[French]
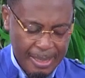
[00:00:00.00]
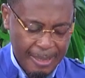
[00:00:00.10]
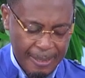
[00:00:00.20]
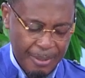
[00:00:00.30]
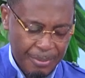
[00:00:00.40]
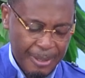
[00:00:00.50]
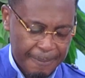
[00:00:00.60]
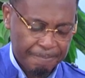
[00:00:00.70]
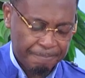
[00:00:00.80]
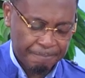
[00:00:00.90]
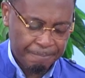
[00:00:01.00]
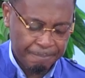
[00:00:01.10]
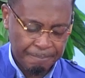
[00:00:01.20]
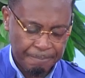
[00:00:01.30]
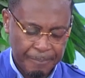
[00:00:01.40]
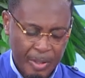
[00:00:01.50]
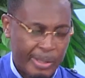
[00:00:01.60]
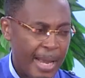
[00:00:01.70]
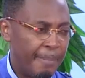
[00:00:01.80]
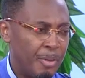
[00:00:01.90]
Alléluia. Mhm. Le
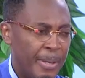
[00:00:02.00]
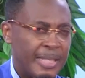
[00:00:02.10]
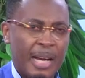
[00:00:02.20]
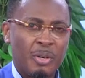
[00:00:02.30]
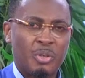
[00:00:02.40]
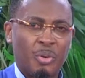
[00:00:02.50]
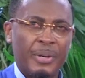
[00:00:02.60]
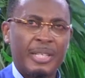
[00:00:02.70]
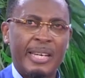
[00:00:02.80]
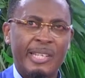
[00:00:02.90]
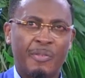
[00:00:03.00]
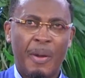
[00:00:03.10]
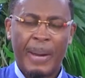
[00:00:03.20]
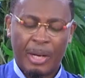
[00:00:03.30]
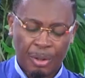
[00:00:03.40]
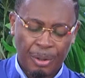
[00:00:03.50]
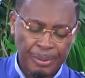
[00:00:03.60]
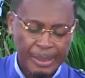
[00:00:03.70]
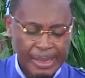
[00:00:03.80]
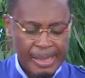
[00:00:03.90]
thème du message d'aujourd'hui, je dis, je ne vais pas être
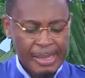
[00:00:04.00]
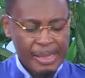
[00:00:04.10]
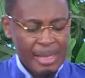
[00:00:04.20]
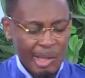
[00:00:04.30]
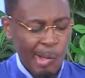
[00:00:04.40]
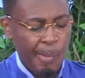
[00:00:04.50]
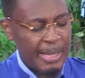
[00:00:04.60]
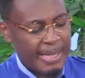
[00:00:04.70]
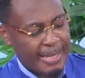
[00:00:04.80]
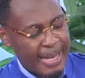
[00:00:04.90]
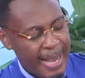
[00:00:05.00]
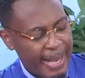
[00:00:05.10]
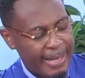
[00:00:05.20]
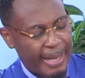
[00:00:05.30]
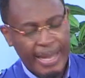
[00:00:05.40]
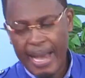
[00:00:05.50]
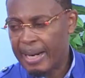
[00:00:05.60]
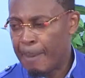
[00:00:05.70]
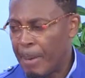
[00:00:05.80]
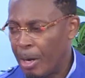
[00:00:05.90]
long. Le mystère
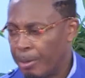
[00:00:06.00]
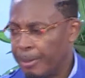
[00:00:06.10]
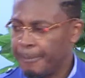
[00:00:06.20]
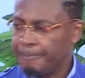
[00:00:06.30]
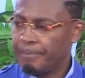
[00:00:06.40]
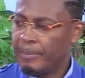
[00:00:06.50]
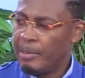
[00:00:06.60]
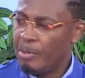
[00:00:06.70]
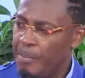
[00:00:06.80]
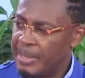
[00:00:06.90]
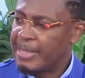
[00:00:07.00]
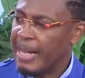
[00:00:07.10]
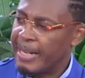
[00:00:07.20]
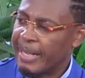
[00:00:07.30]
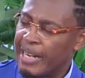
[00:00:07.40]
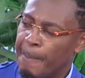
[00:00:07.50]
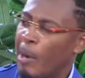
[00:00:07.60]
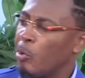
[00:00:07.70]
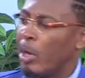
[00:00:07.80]
derrière la parole. Le mystère derrière la parole.